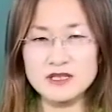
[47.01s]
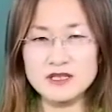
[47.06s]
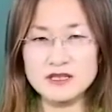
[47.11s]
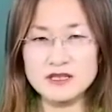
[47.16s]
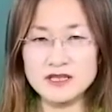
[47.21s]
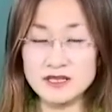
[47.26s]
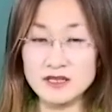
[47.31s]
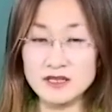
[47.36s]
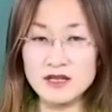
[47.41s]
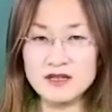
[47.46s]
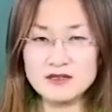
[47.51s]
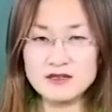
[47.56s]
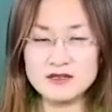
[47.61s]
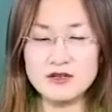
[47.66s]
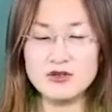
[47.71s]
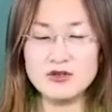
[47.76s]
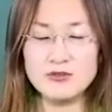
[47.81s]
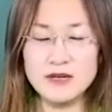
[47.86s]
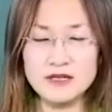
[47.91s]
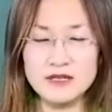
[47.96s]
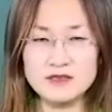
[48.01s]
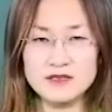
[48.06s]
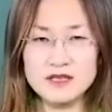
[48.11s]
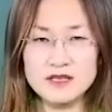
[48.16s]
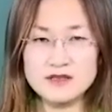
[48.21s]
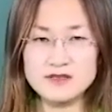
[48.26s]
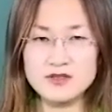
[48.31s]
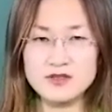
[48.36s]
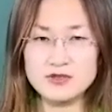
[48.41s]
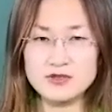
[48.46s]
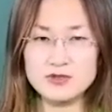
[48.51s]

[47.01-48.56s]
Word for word: 키가 있다고 말을 하죠.